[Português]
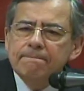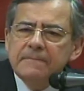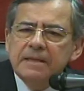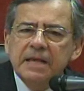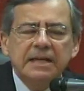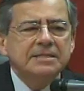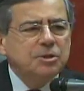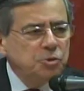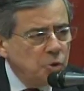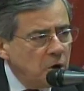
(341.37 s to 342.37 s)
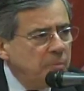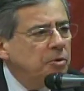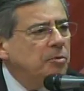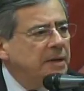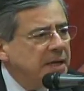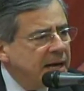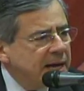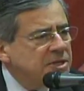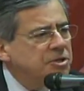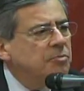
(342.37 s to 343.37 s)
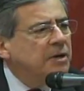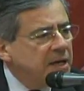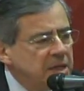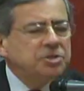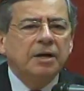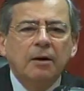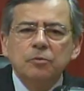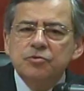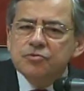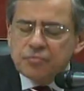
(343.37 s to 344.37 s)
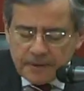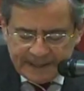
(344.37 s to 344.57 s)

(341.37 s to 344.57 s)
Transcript: e tem esse nome em homenagem a um grande gaúcho,